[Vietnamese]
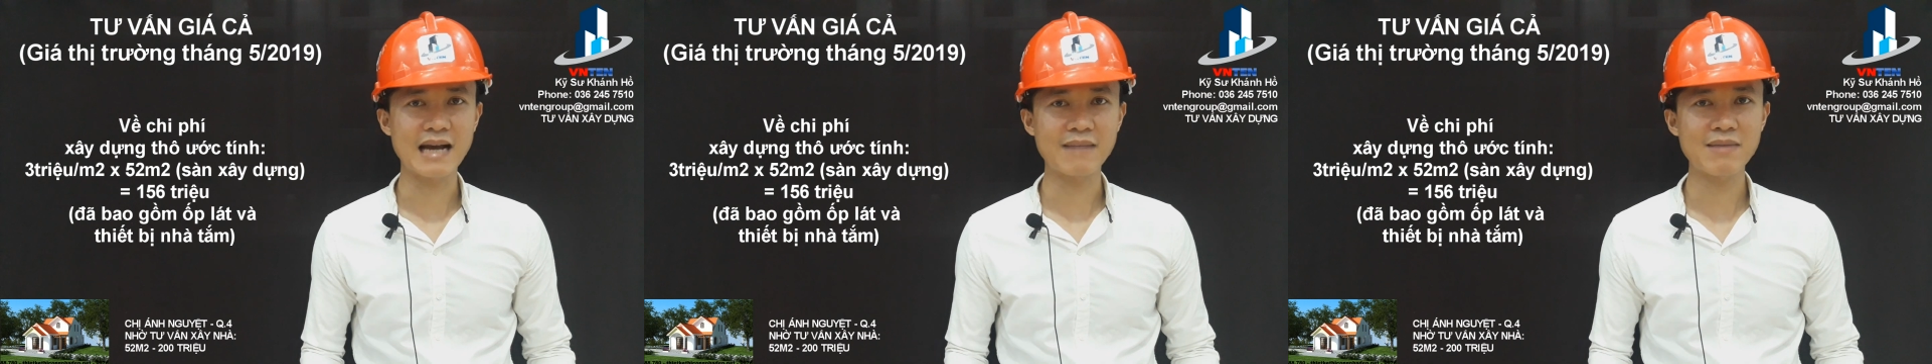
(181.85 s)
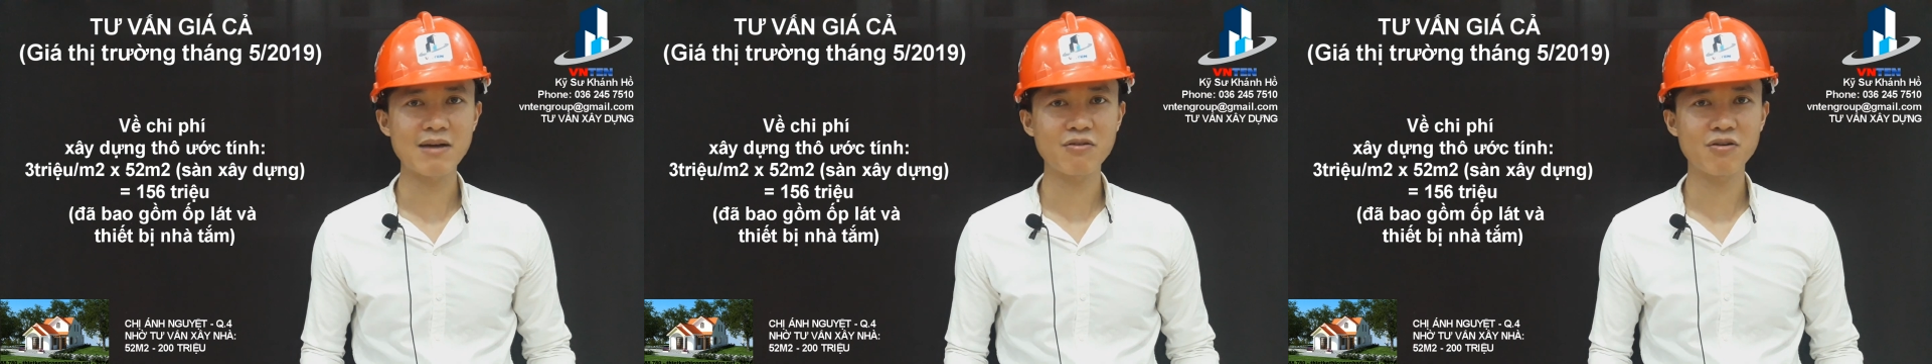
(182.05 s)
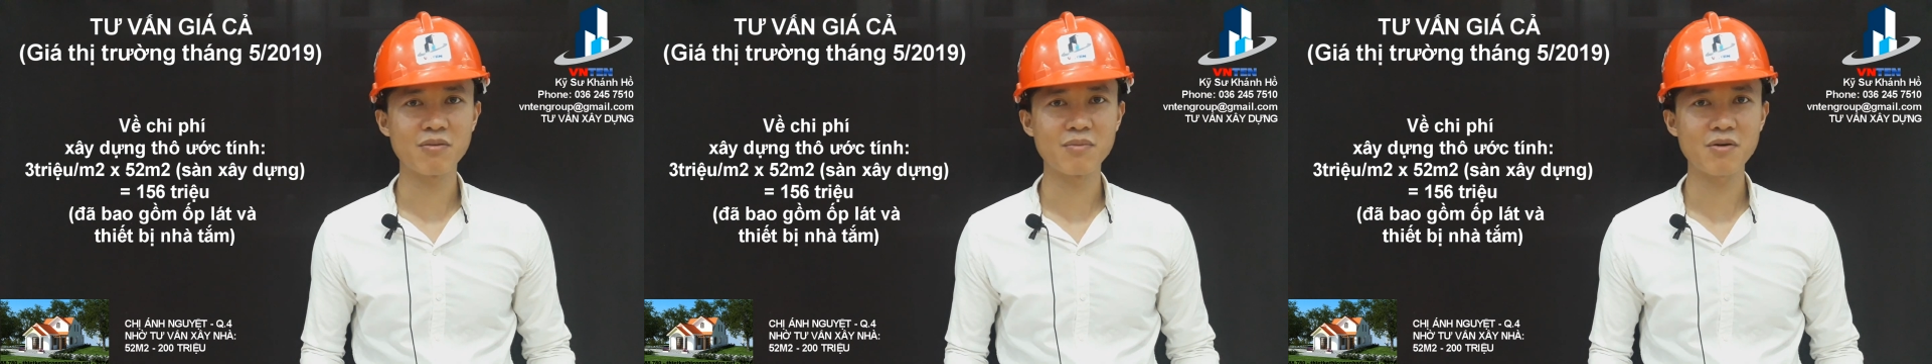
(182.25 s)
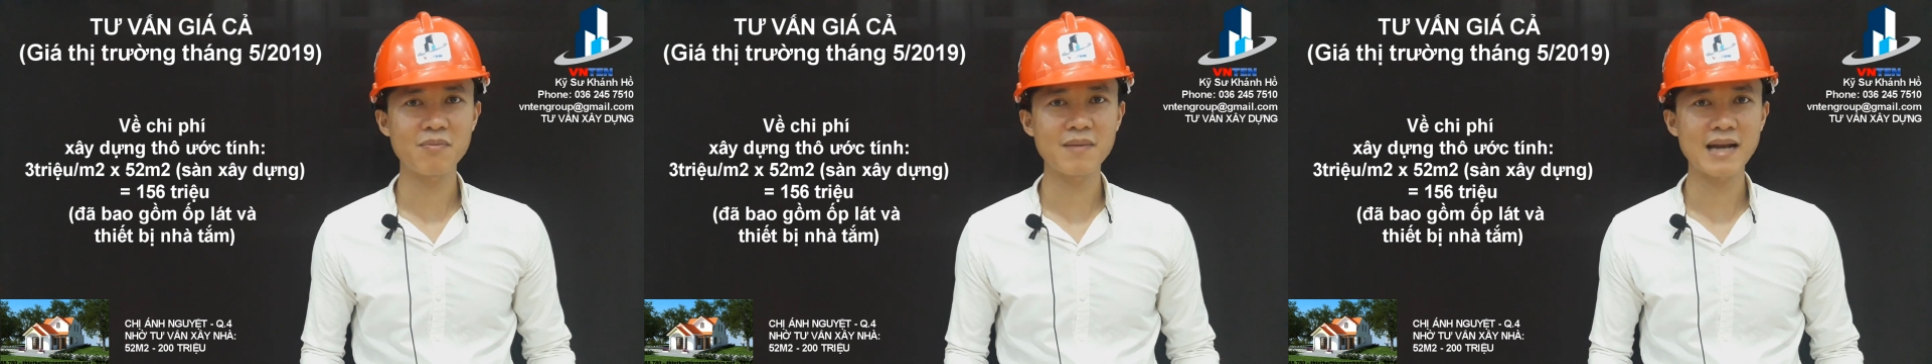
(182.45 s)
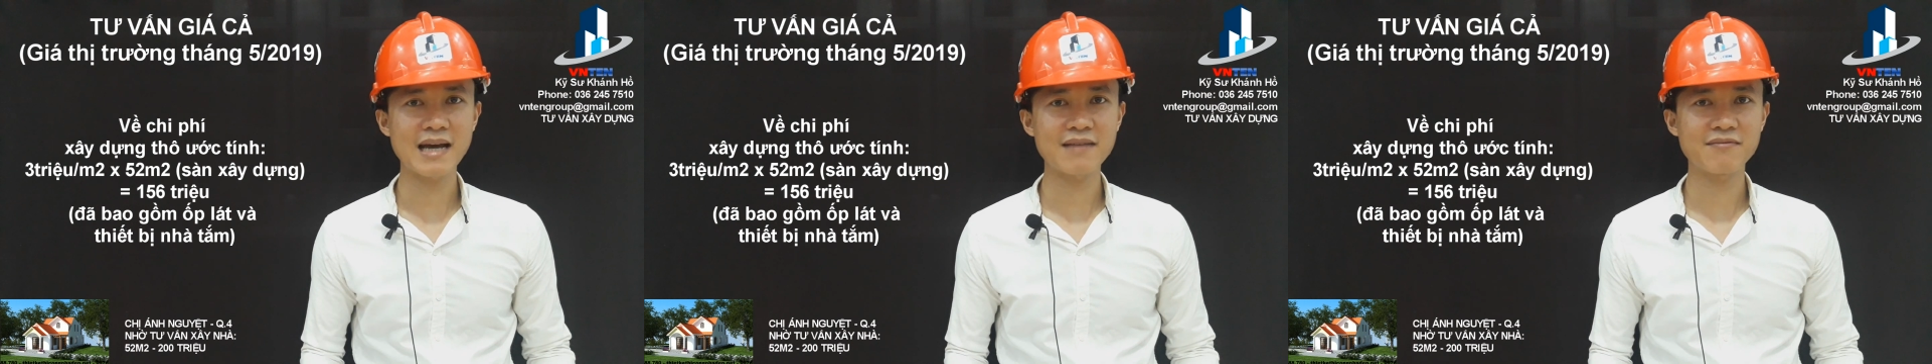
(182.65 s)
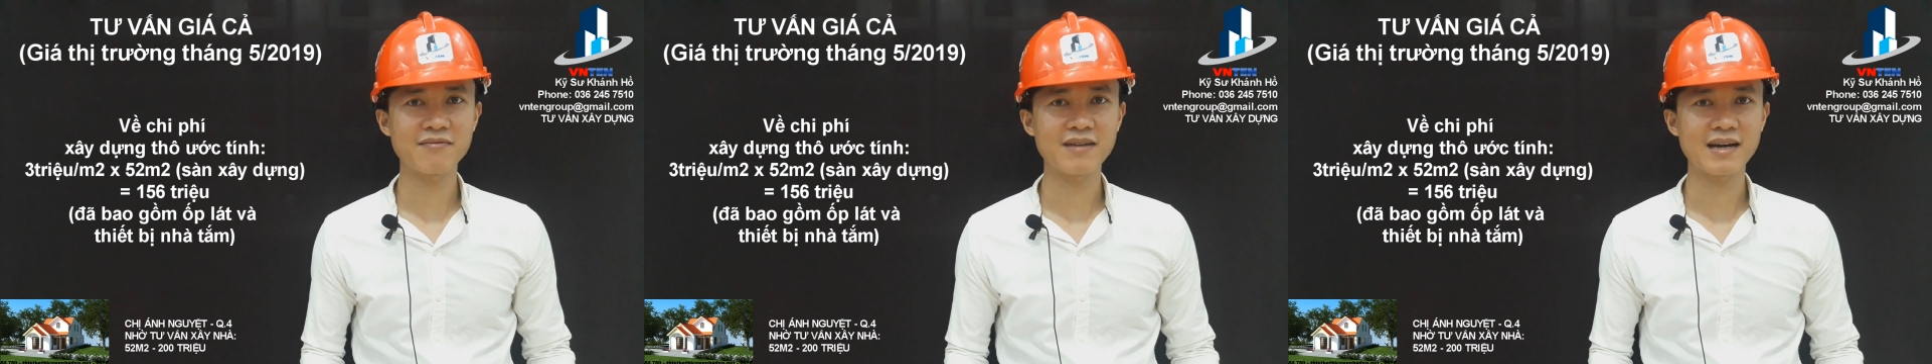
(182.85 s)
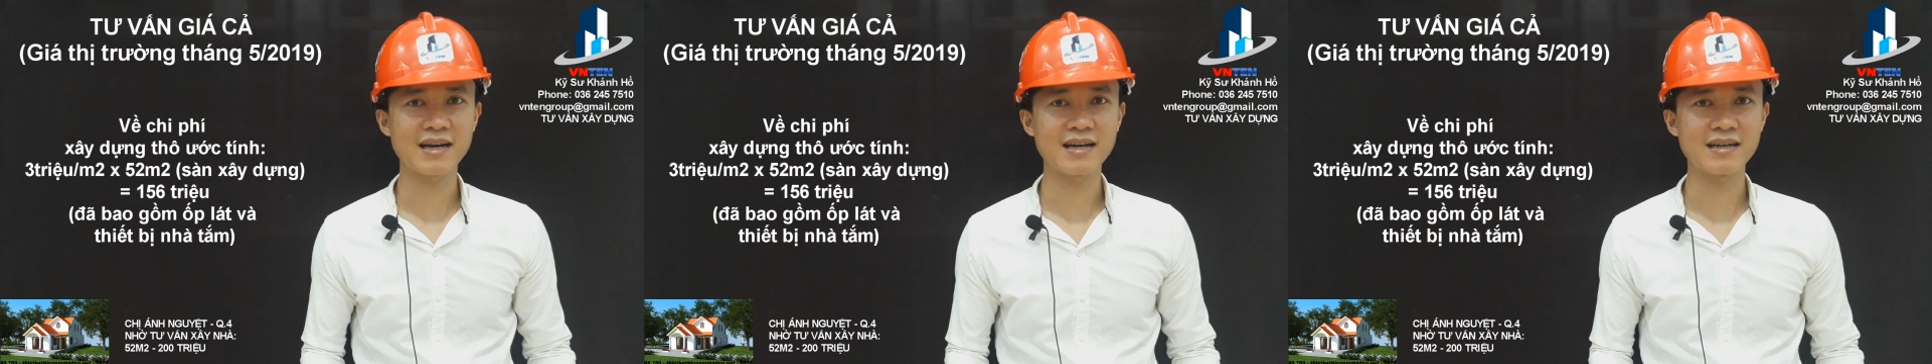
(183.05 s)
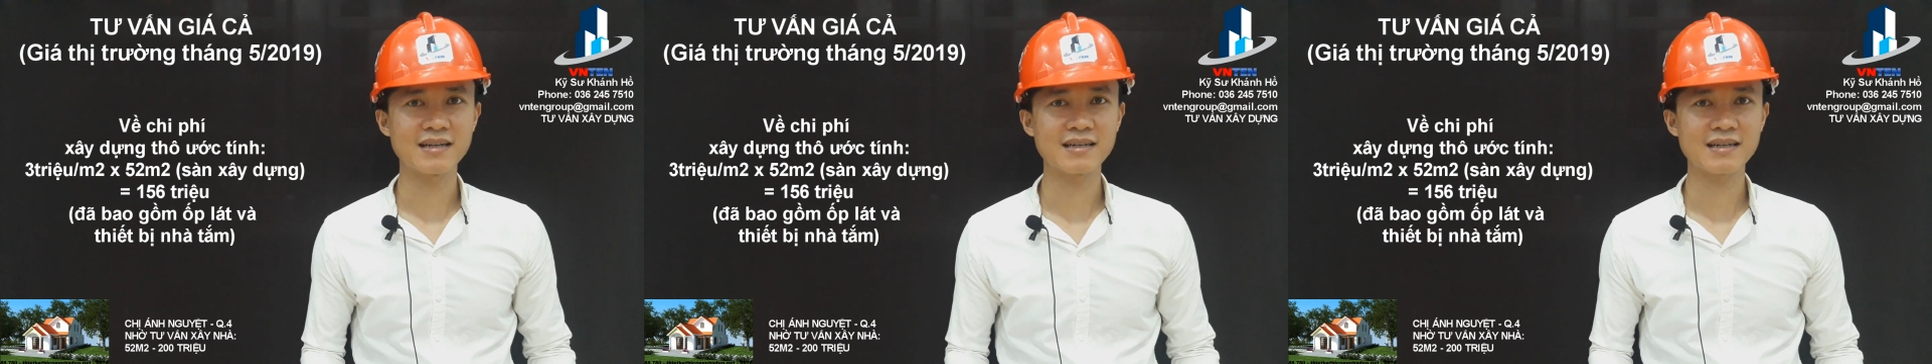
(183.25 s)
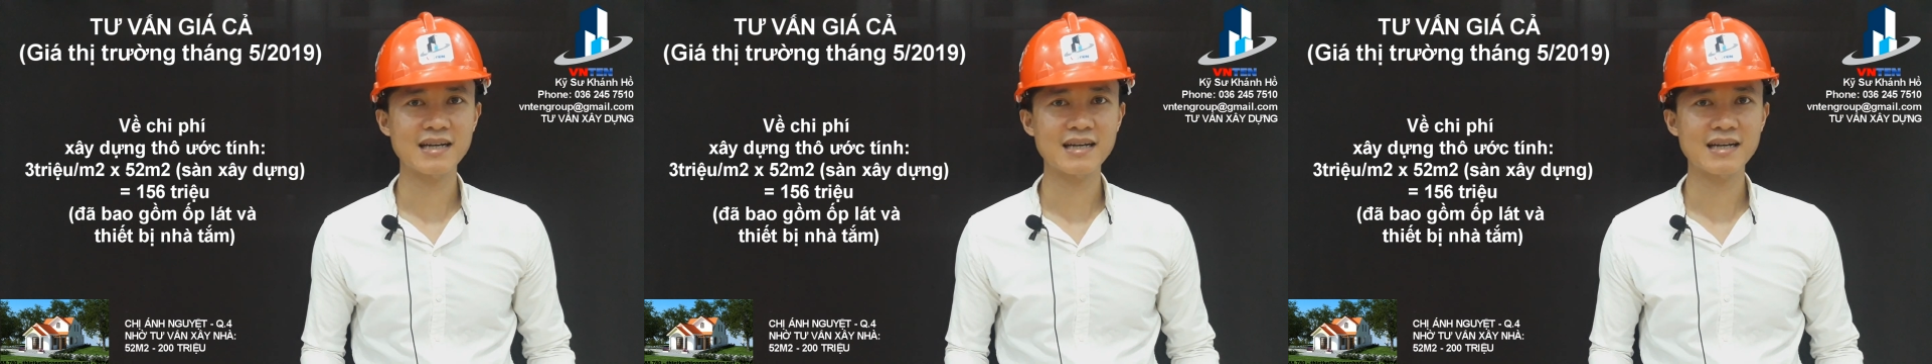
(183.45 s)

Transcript: đã bao gồm ốp lát và